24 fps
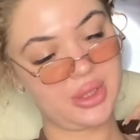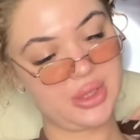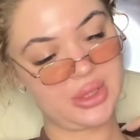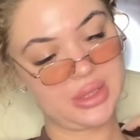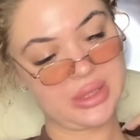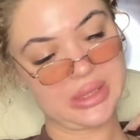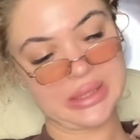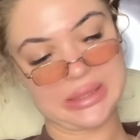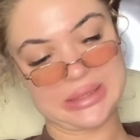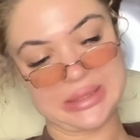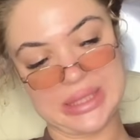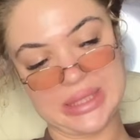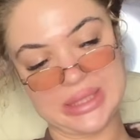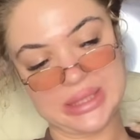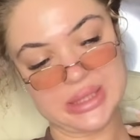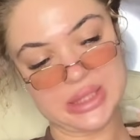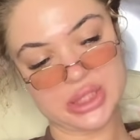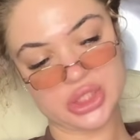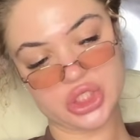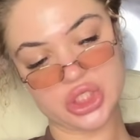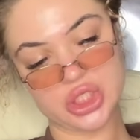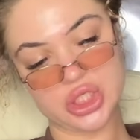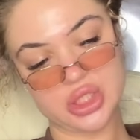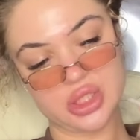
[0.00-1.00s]
тогда
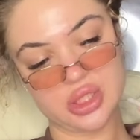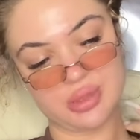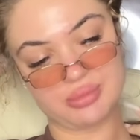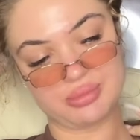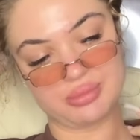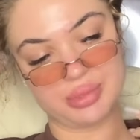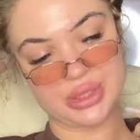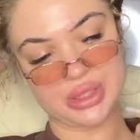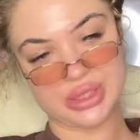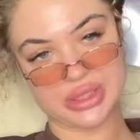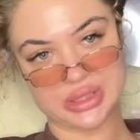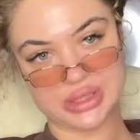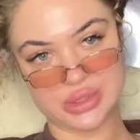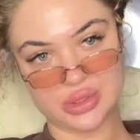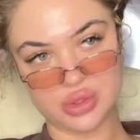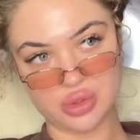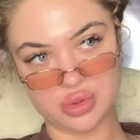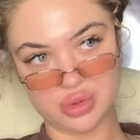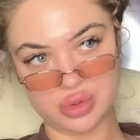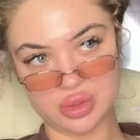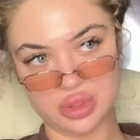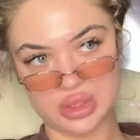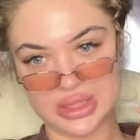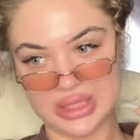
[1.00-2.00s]
отношениям быть.
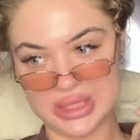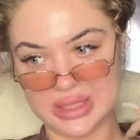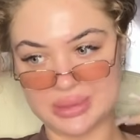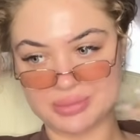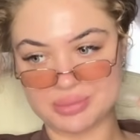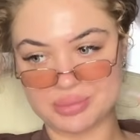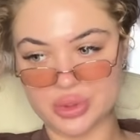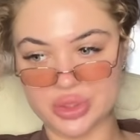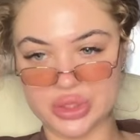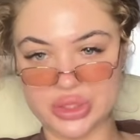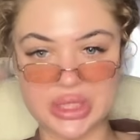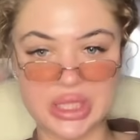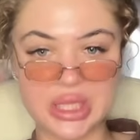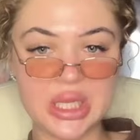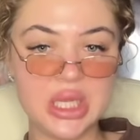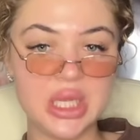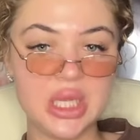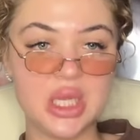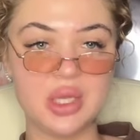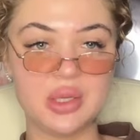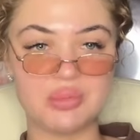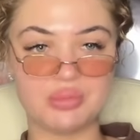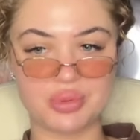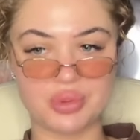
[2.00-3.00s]
Но я просто,
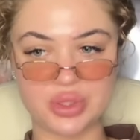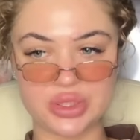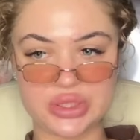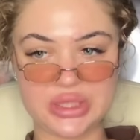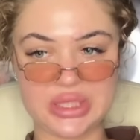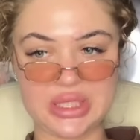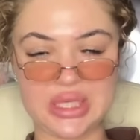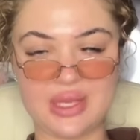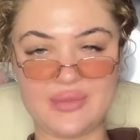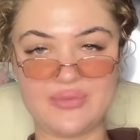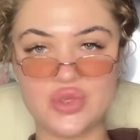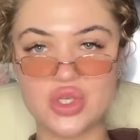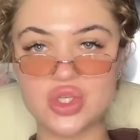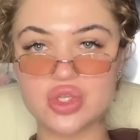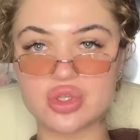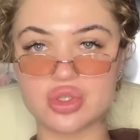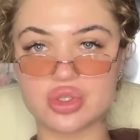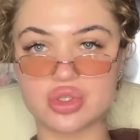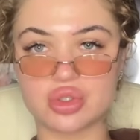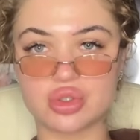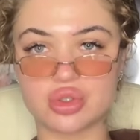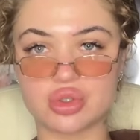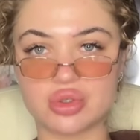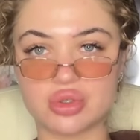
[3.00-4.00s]
просто я вижу,
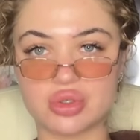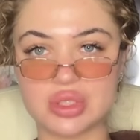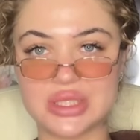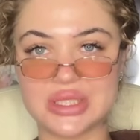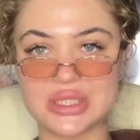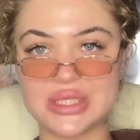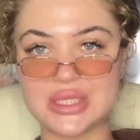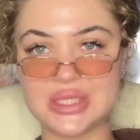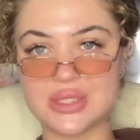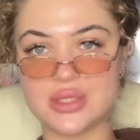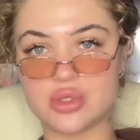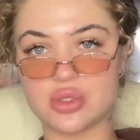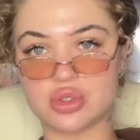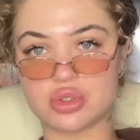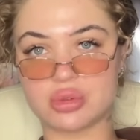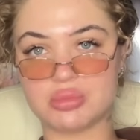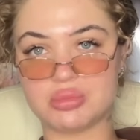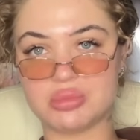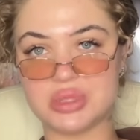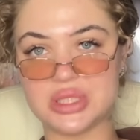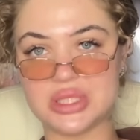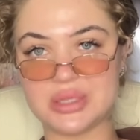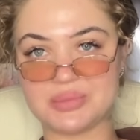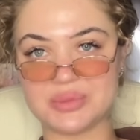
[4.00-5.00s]
что здесь должен
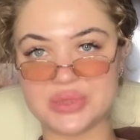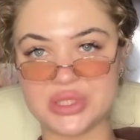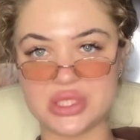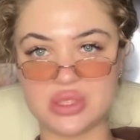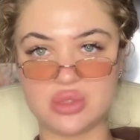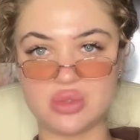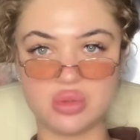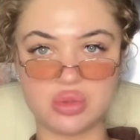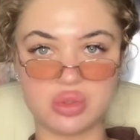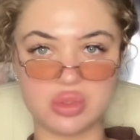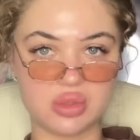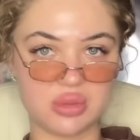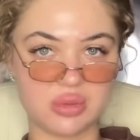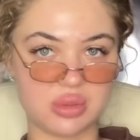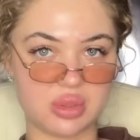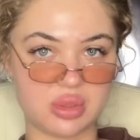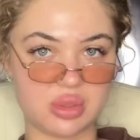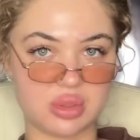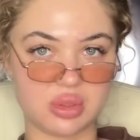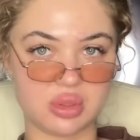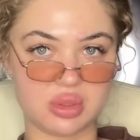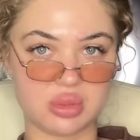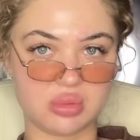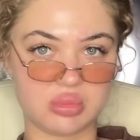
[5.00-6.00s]
быть
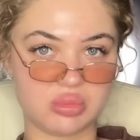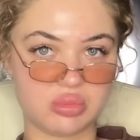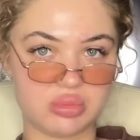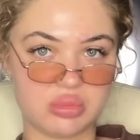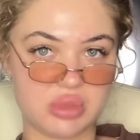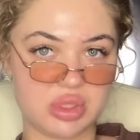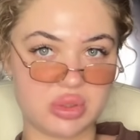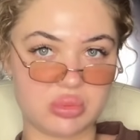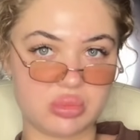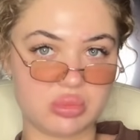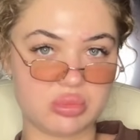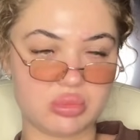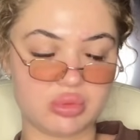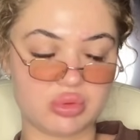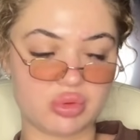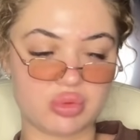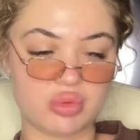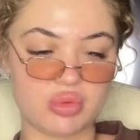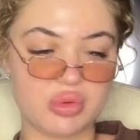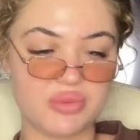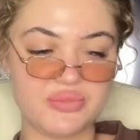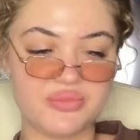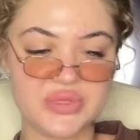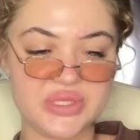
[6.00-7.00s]
абсолютно э,
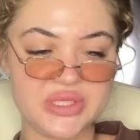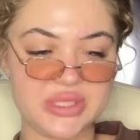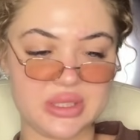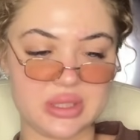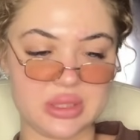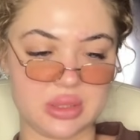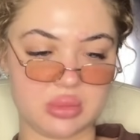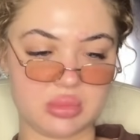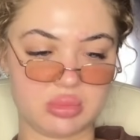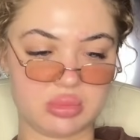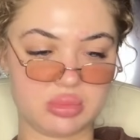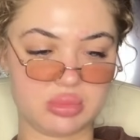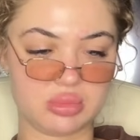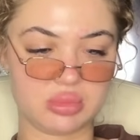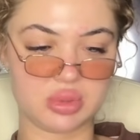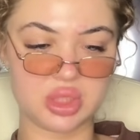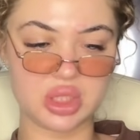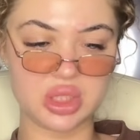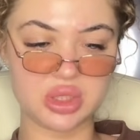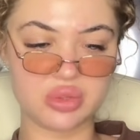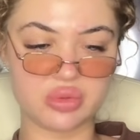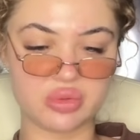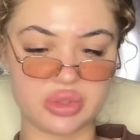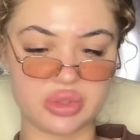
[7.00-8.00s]
другой весы, да, то